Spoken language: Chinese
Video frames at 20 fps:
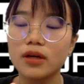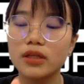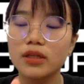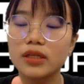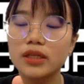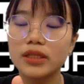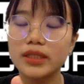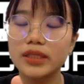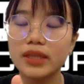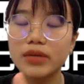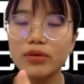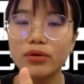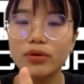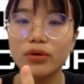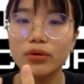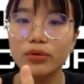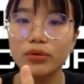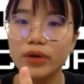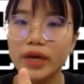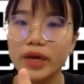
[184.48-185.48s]
你的脚有
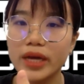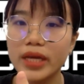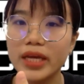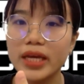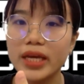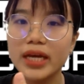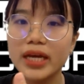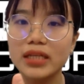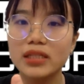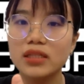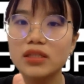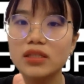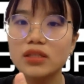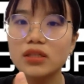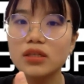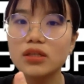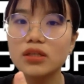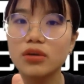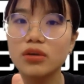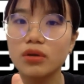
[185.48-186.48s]
很多黑印还是
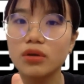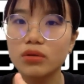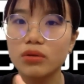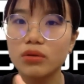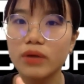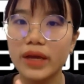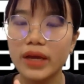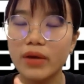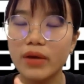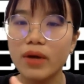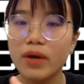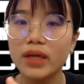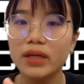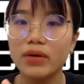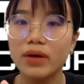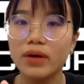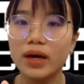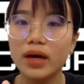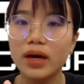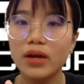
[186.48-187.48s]
有很多黑块的
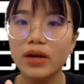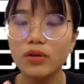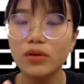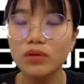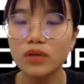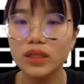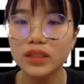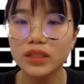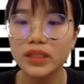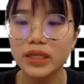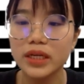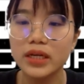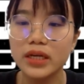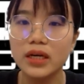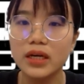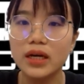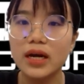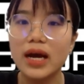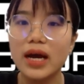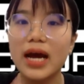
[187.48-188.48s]
话，用了这个
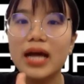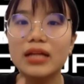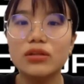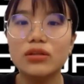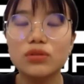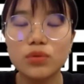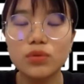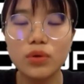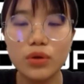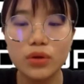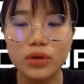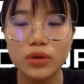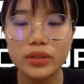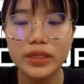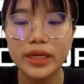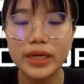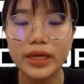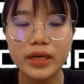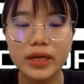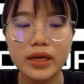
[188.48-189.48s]
它对于
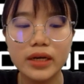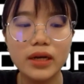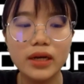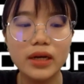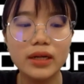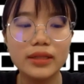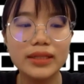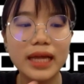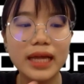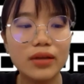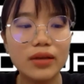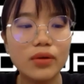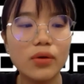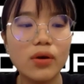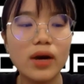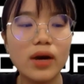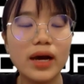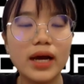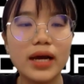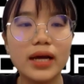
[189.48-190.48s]
这个淡
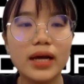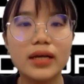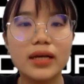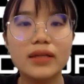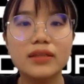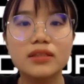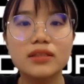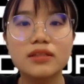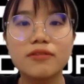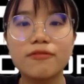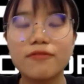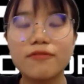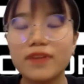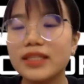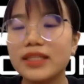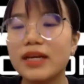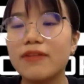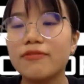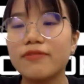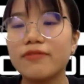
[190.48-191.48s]
化是非
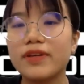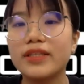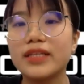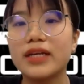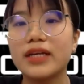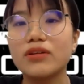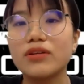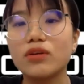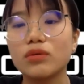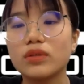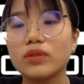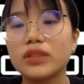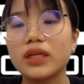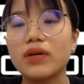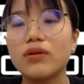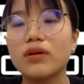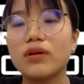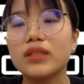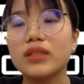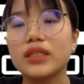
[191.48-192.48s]
常非常有
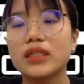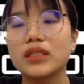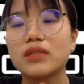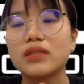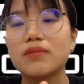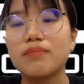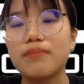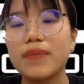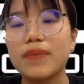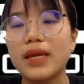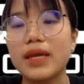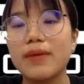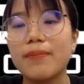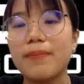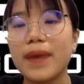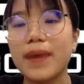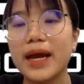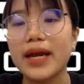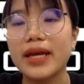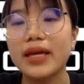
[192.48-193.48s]
效，而且是美
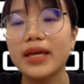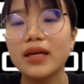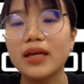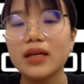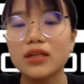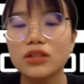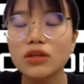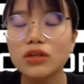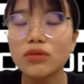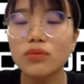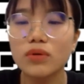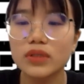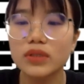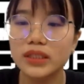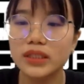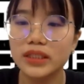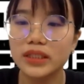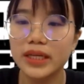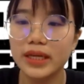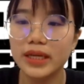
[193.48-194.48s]
白。所以，我
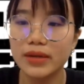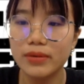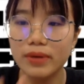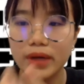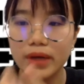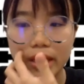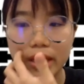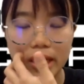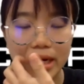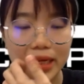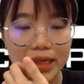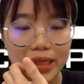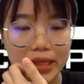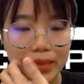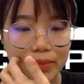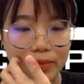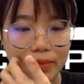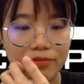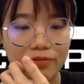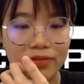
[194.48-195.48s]
今天会和
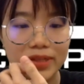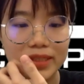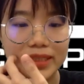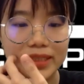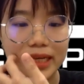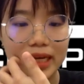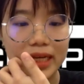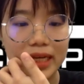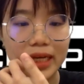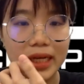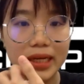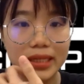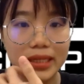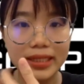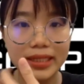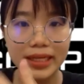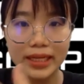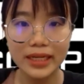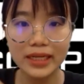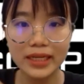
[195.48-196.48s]
你们分享
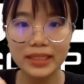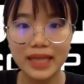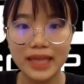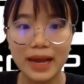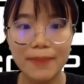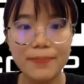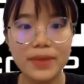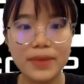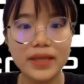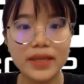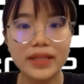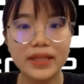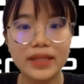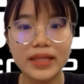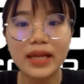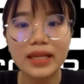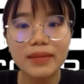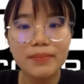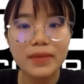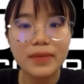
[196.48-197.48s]
这个产品，它
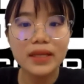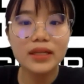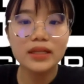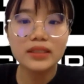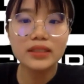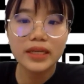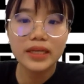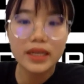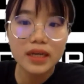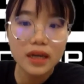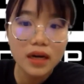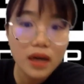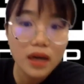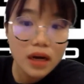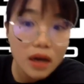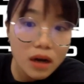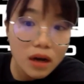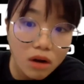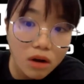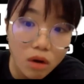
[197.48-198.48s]
里面的这个
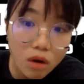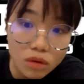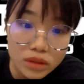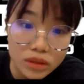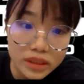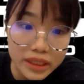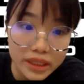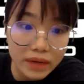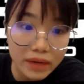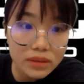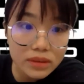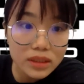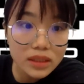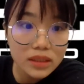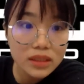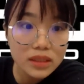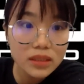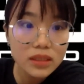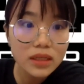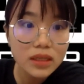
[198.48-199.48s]
功效
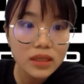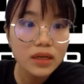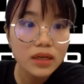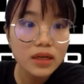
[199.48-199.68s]
是